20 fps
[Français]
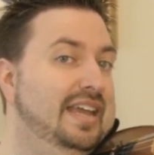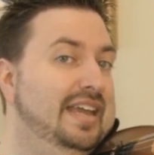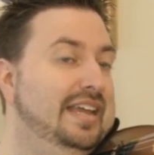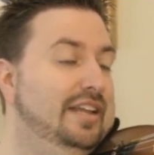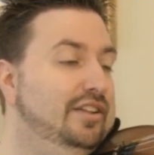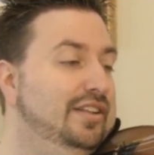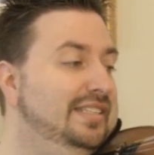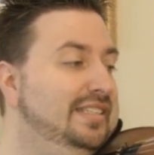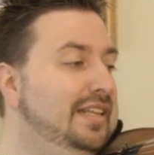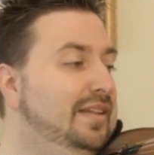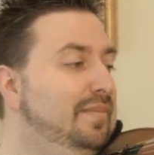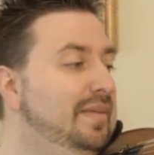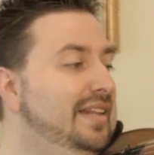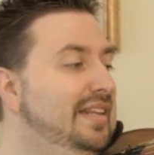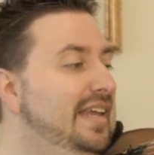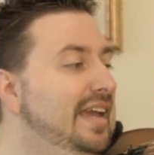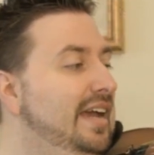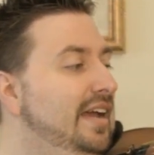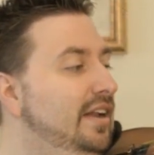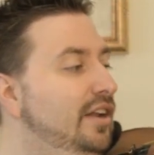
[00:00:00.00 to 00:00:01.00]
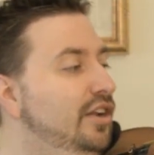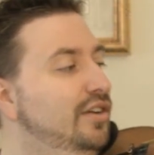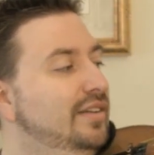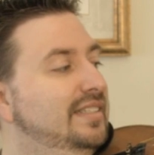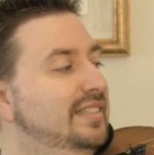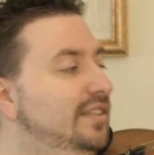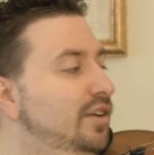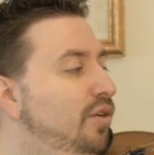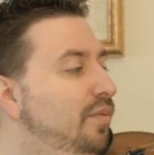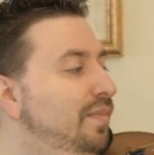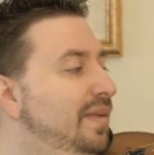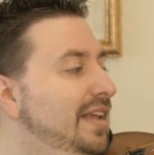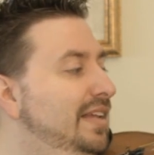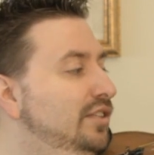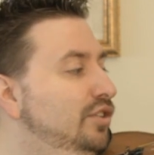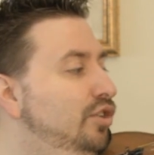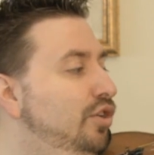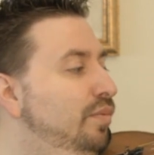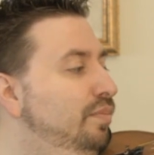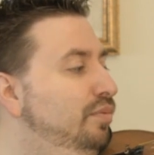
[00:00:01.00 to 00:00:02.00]
Et de cette manière-là, si on
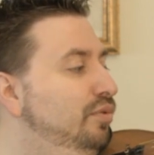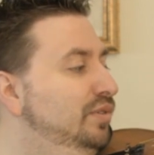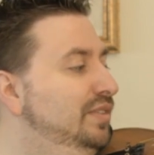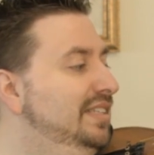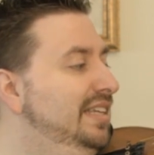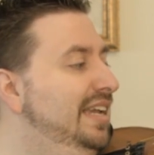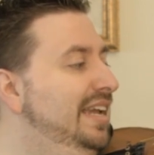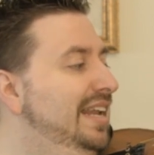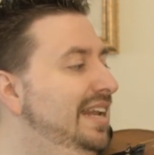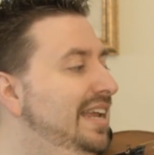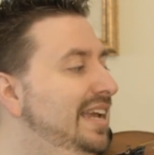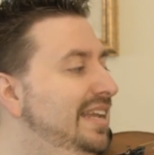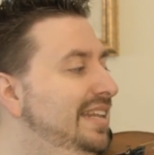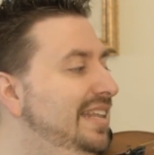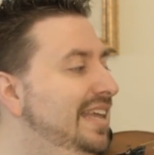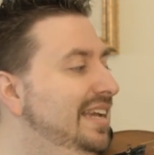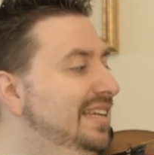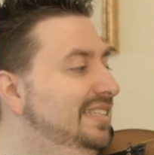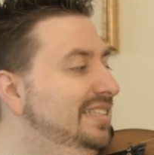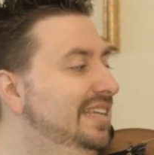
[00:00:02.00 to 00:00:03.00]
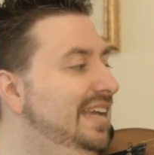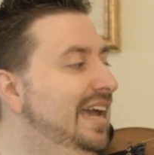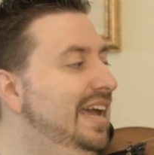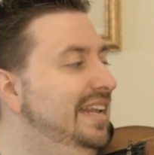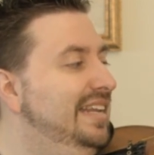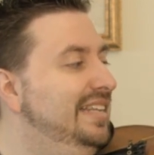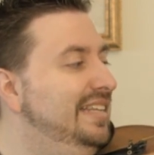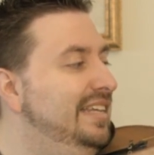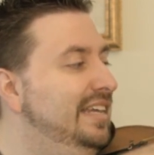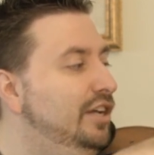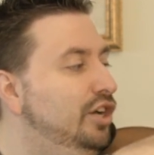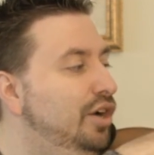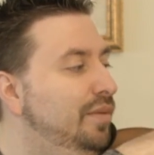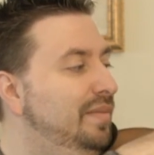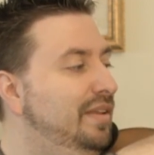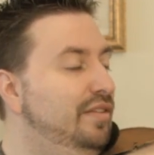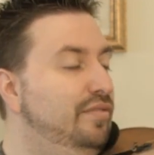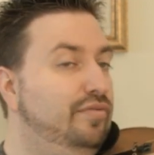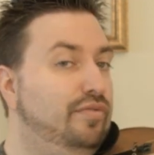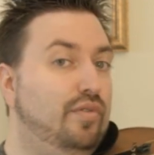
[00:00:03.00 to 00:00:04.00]
place le pouce et l'index alignés
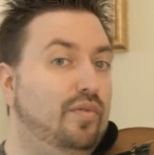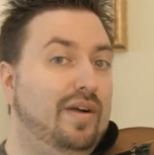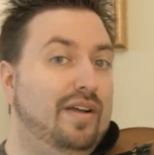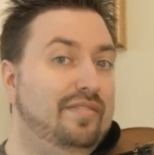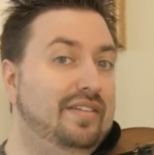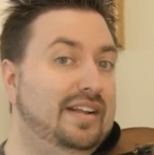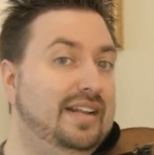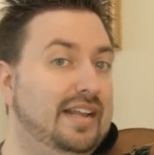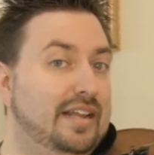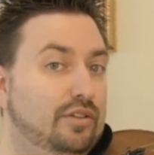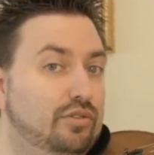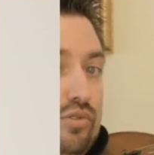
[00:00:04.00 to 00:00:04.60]
comme il faut avec la